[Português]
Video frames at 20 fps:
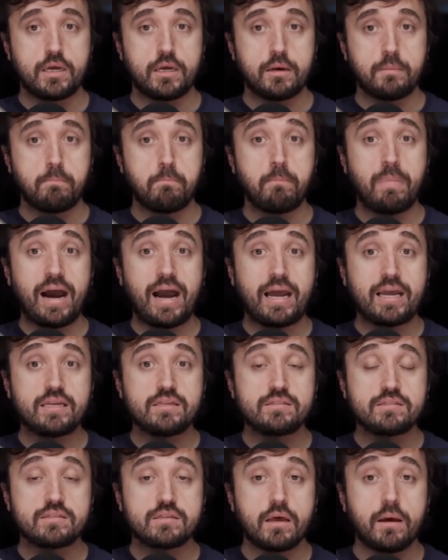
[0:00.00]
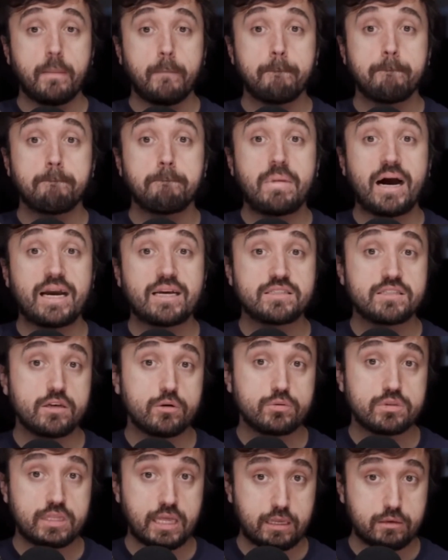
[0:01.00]
Vou mas, regravar tudo. Mas
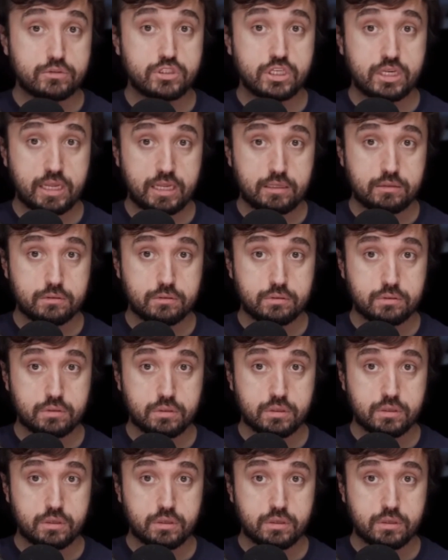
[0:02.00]
eu tenho o direito